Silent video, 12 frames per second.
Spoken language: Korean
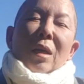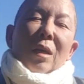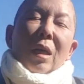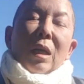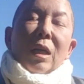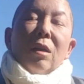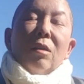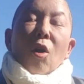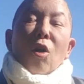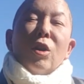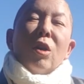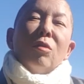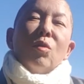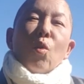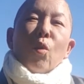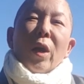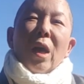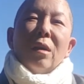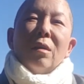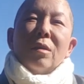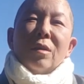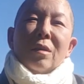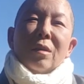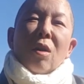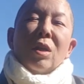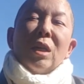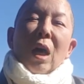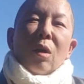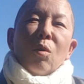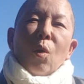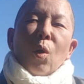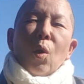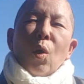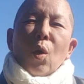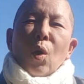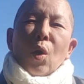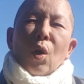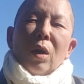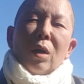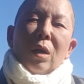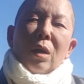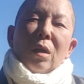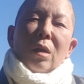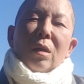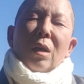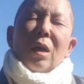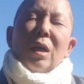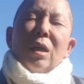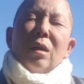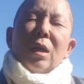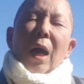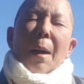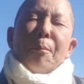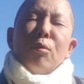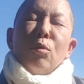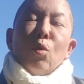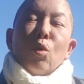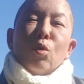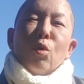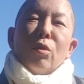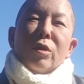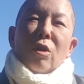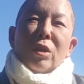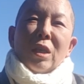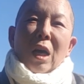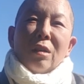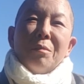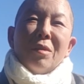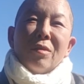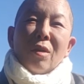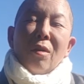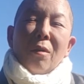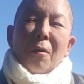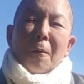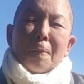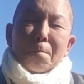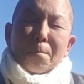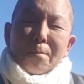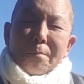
내가 이런 어려운 고행을 겪지 않고 내가 이렇게 아픈 고통을 겪지 않으면서